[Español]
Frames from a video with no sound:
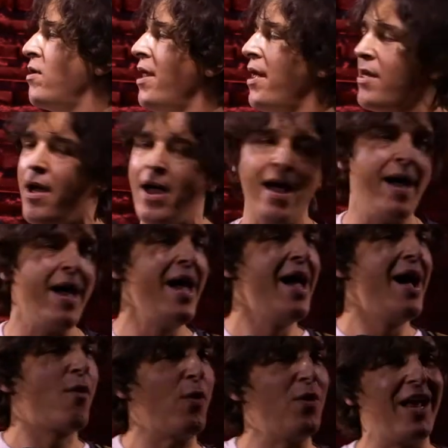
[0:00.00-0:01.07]
ah, ah, ah,
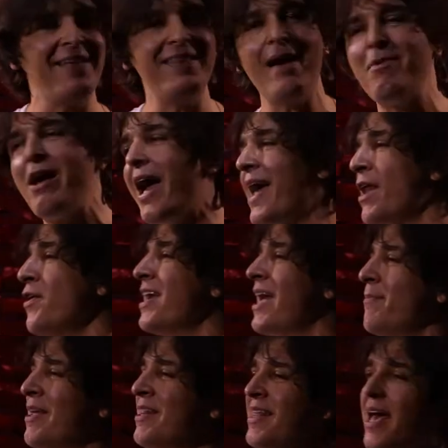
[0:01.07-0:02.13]
cuando, la gente habla
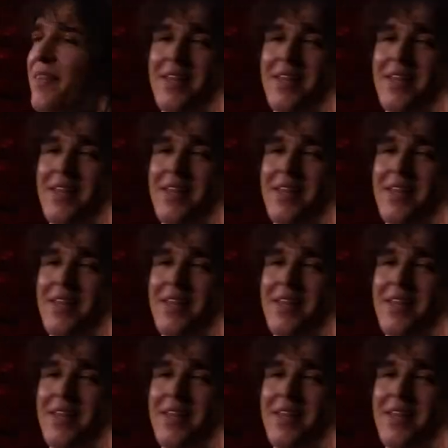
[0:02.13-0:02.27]
irónicamente